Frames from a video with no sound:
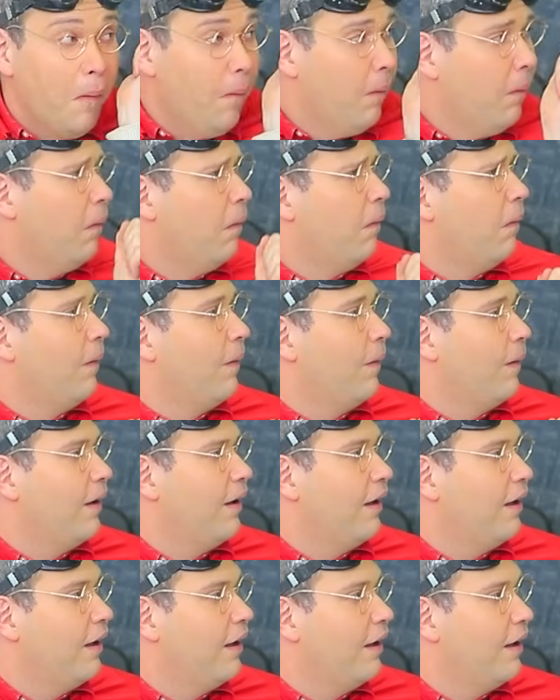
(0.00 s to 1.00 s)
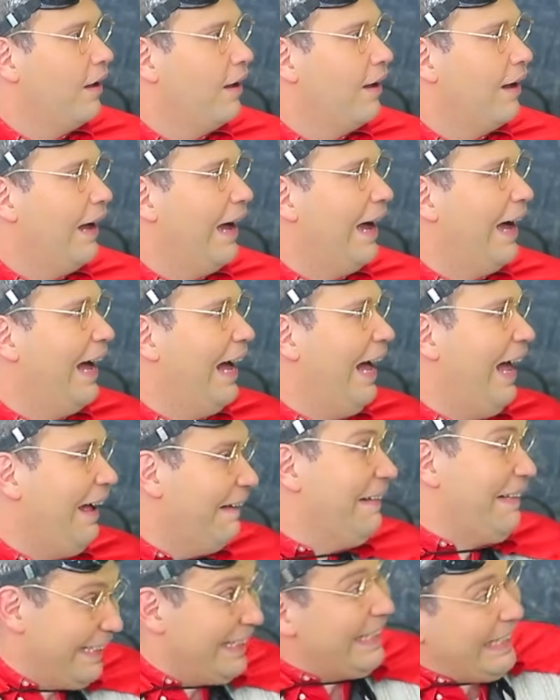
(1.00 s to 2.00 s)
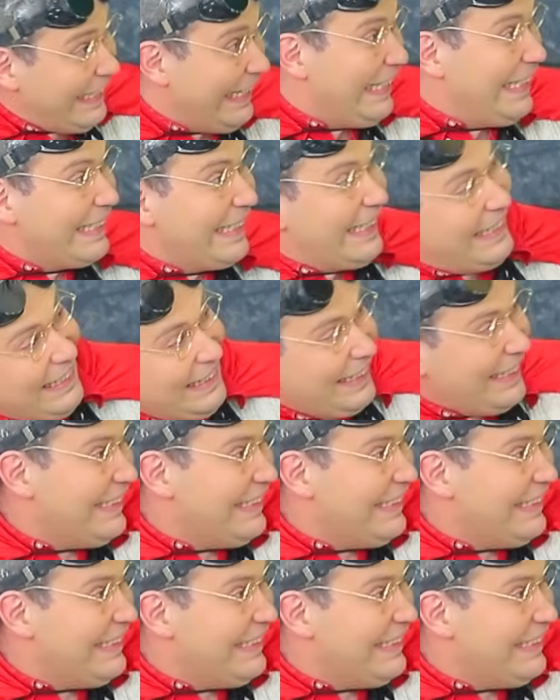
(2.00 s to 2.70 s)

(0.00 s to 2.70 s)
ini kelas kimia? Iya. Oh,